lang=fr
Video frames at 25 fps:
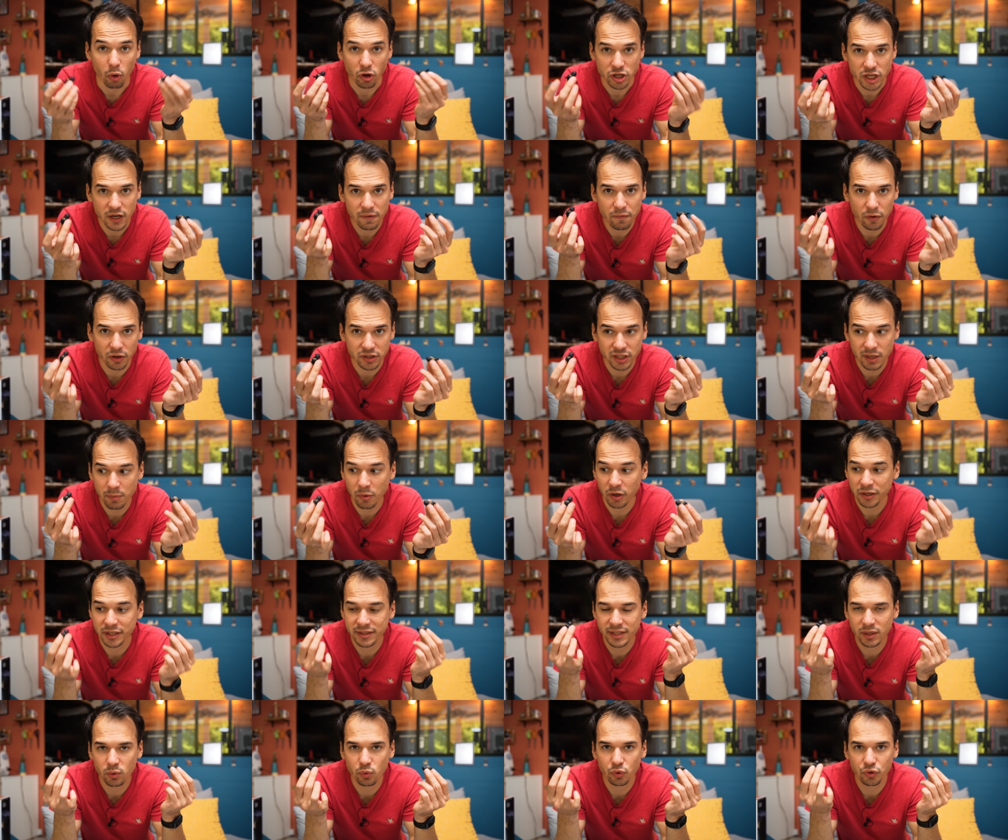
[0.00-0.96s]
Bon, déjà, forcément,
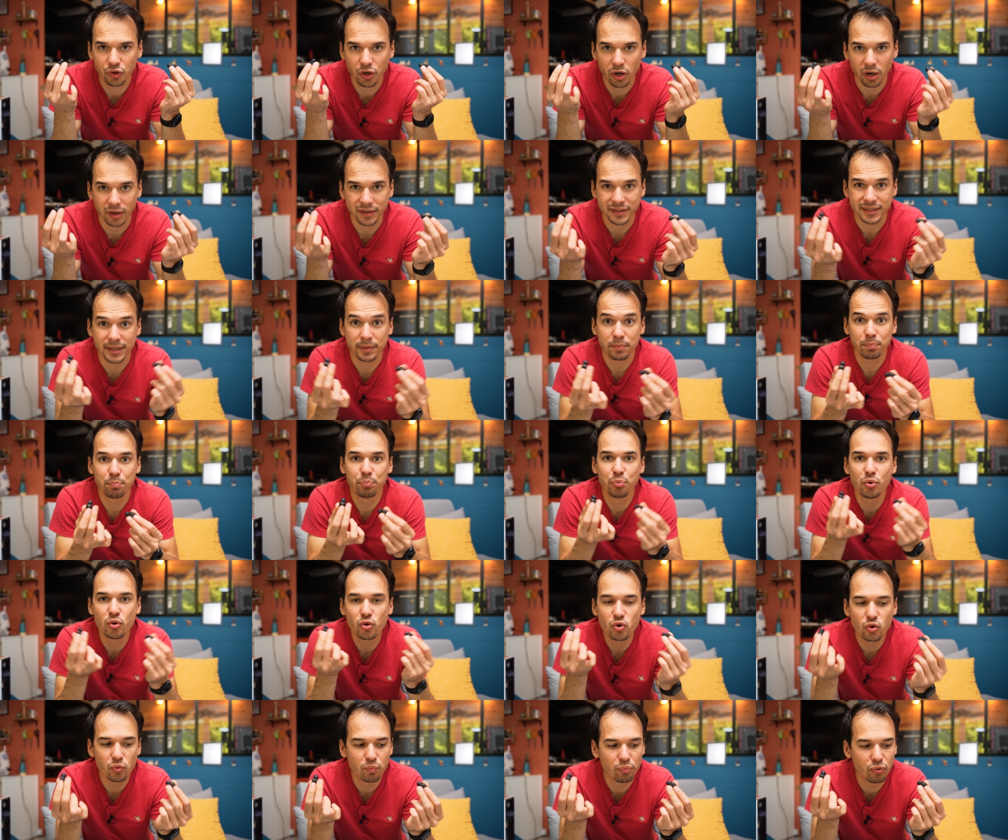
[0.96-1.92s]
des écouteurs, hein, c'est
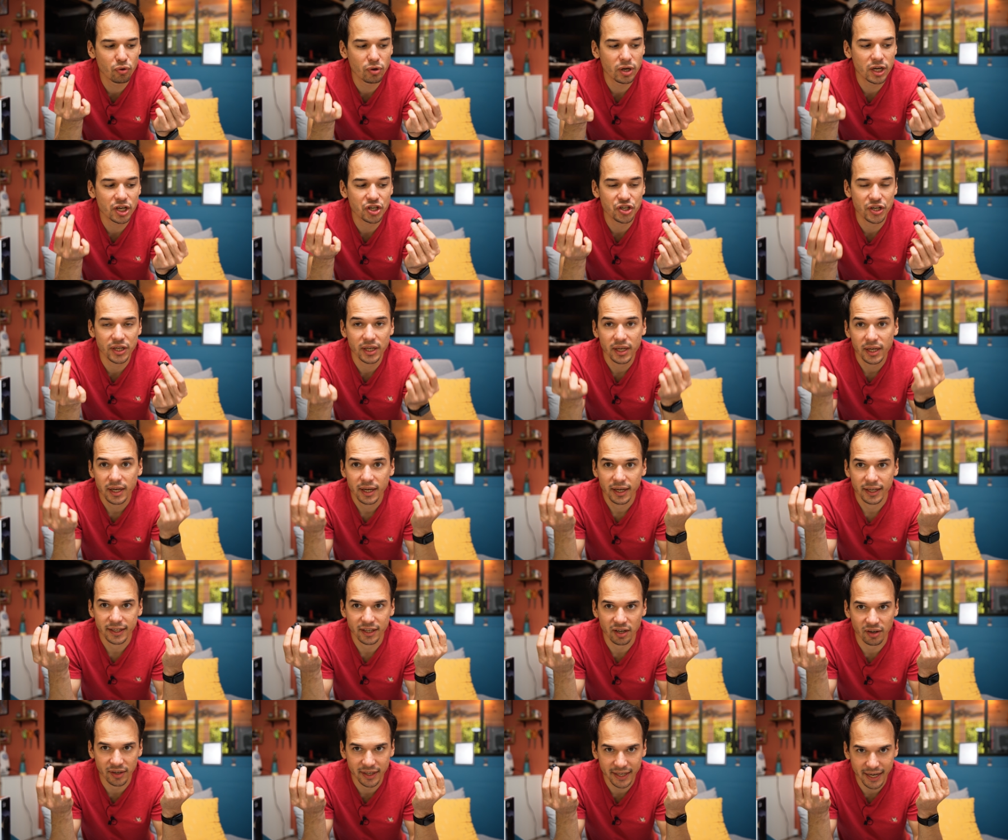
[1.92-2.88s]
beaucoup plus léger
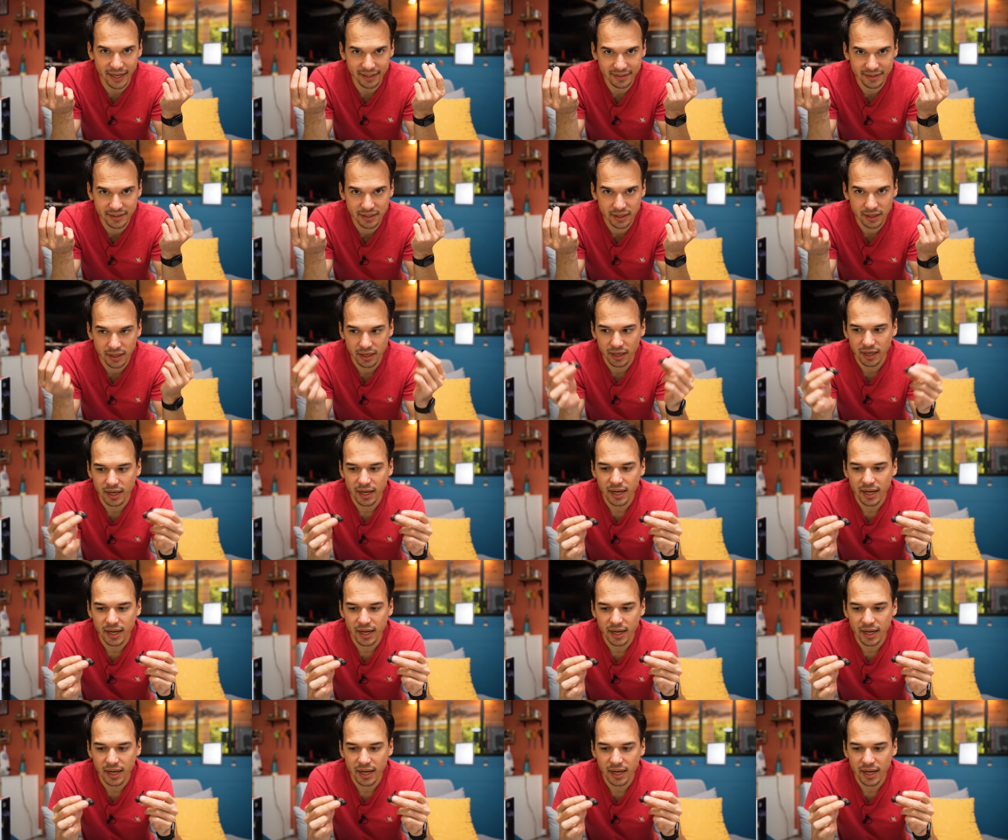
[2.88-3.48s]
qu'un casque.